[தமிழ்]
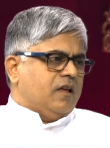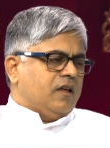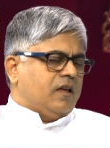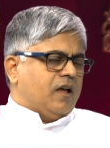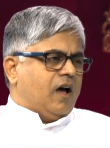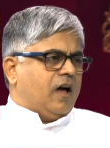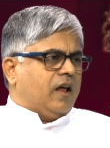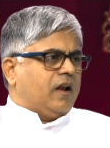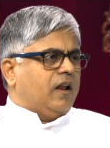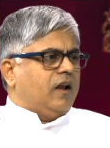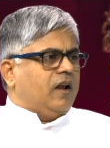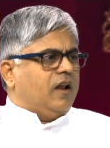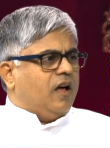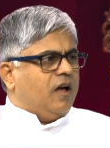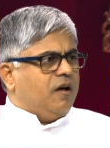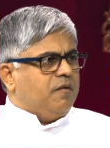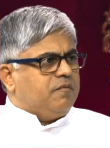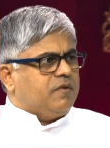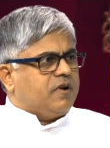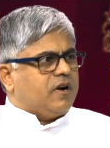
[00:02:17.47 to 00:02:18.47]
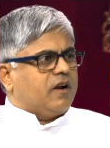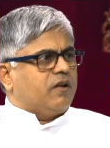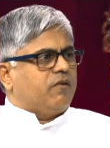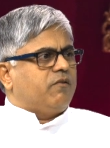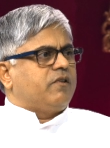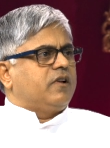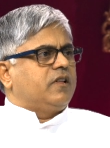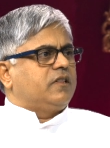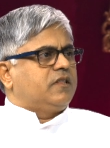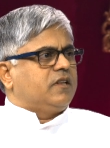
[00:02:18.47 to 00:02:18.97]
யாரெல்லாம்
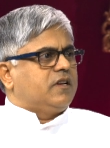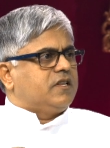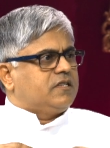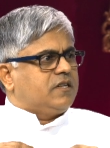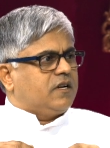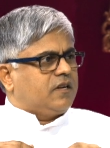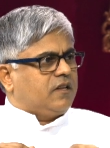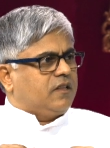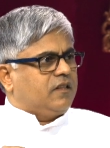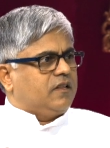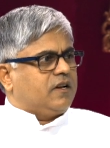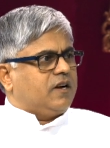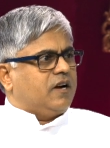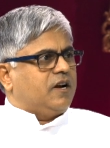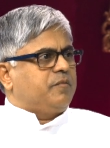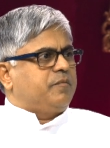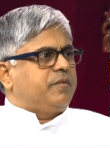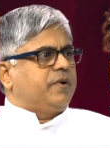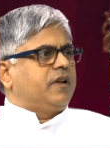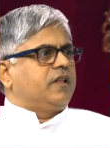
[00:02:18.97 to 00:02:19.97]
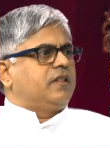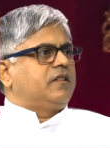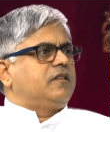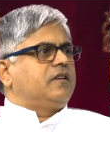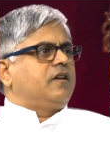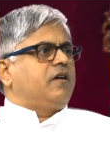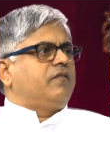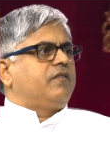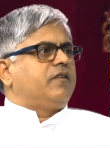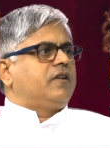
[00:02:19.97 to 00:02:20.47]
கடவுளுடைய திருச்சட்டத்தை கடைப்பிடித்து
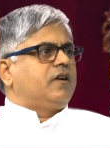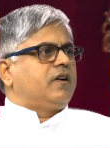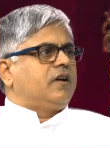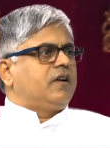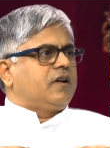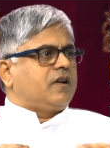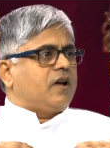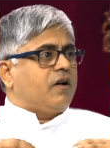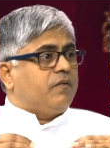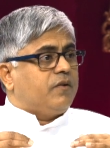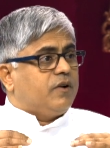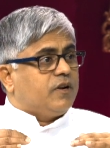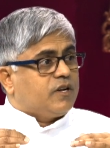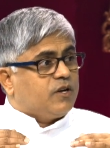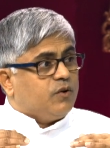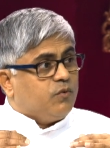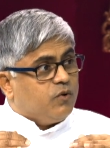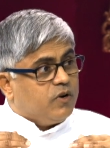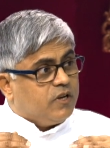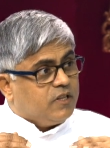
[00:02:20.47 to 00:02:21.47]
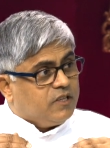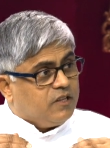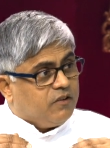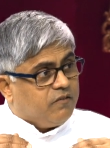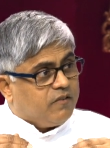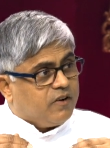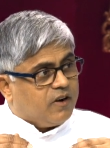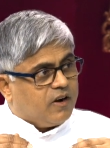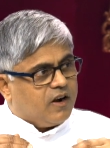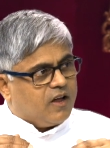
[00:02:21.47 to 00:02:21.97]
அவர்களுக்கு அவருக்கு
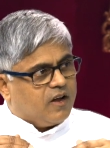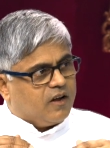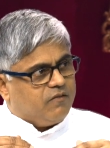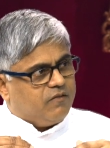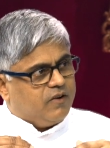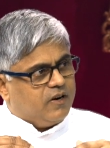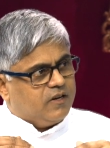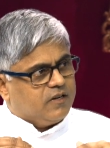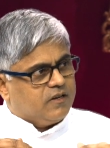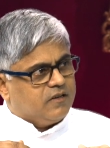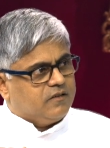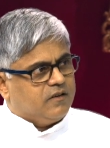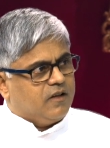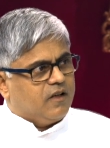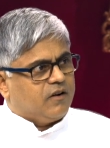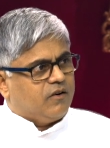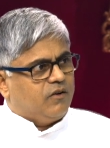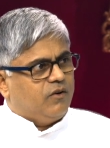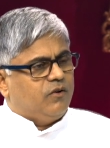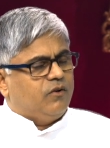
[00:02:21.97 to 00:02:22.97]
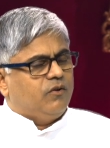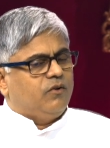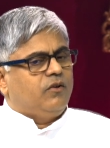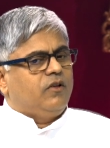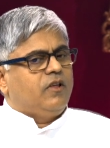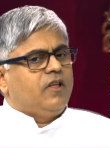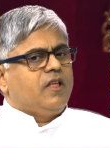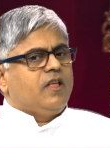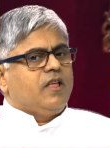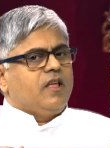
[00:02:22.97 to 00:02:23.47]
உகந்தவர்களாக வாழுகின்றார்களோ
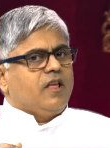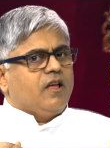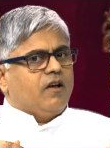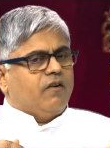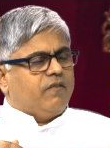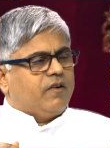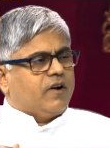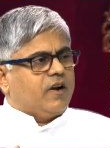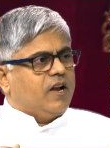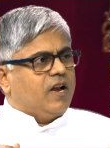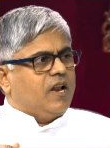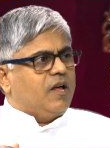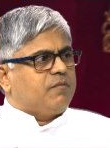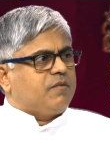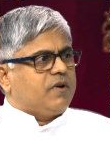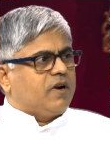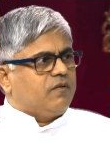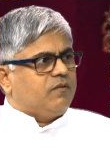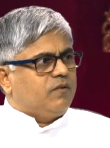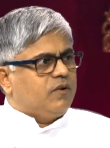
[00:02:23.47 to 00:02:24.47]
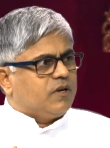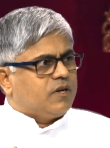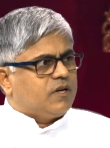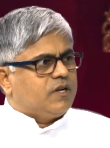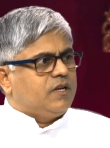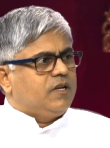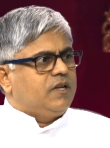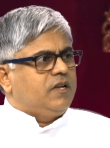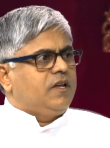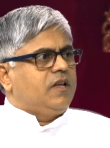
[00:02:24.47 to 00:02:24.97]
அவர்களெல்லாம்
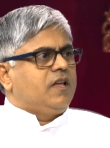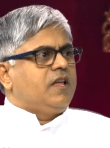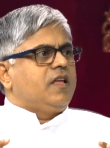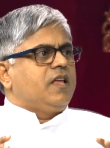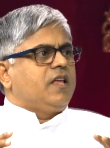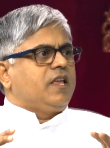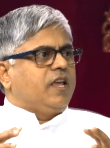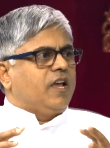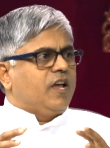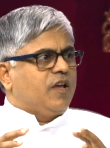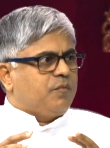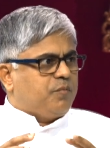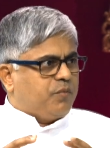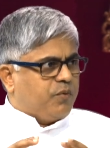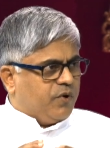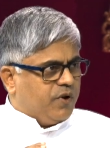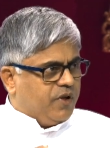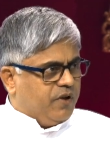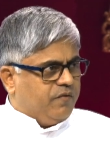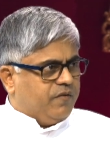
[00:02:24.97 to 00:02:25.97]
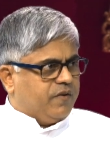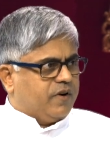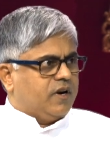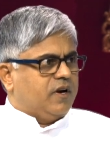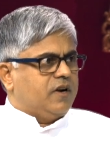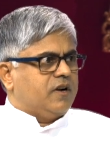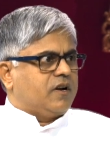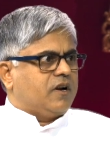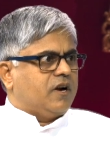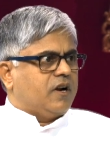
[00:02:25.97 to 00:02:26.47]
கடவுளுக்கு
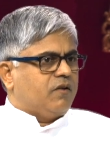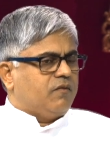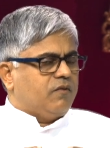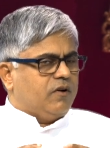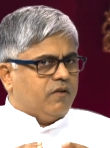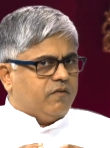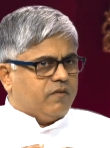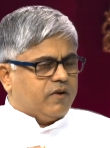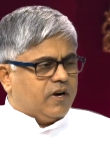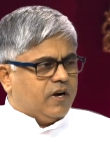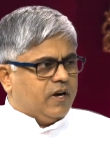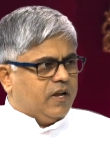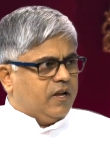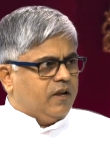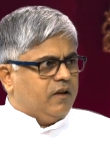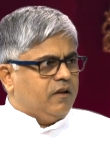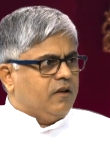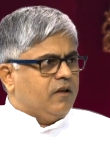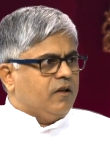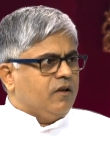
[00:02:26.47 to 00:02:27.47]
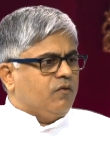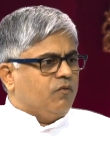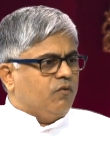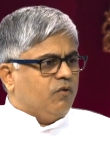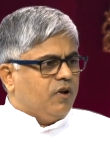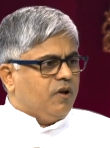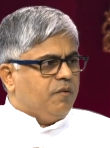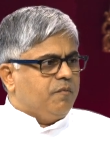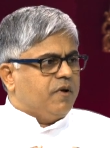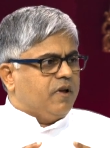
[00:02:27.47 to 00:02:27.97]
ஏற்புடையவர்கள் கடவுள் அவர்களை
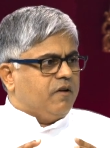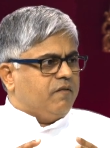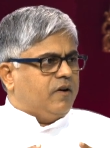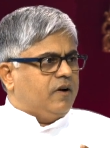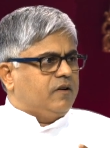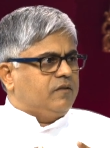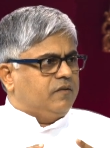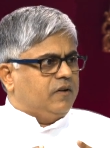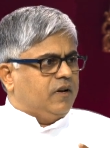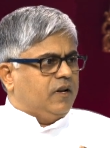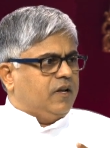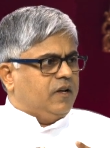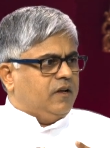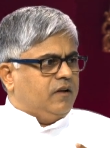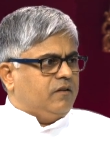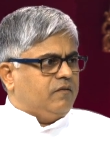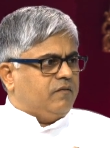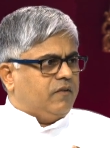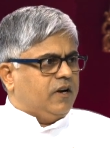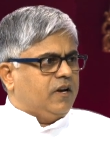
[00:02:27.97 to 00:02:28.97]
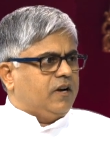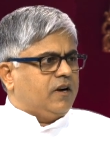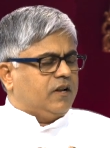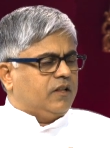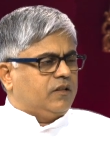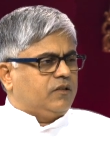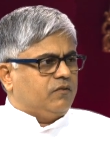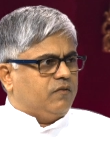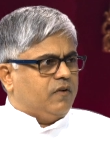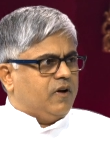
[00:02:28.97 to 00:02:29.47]
உரிமை வாழ்விலே
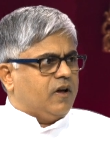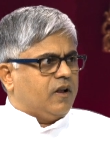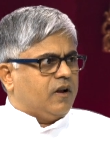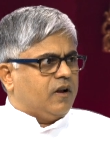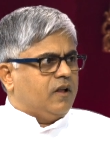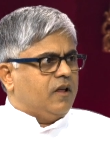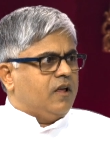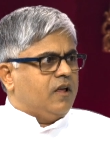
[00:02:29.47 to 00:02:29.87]
வழிநடத்துவார்